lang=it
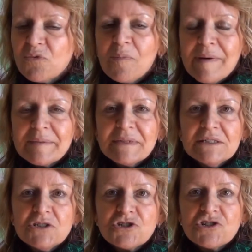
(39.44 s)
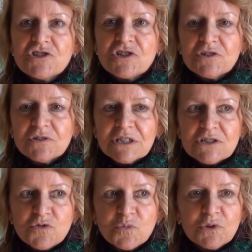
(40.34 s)
occuparmi di
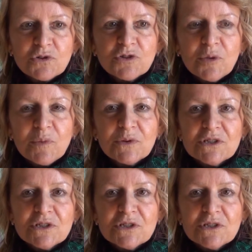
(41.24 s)
incisione subito dopo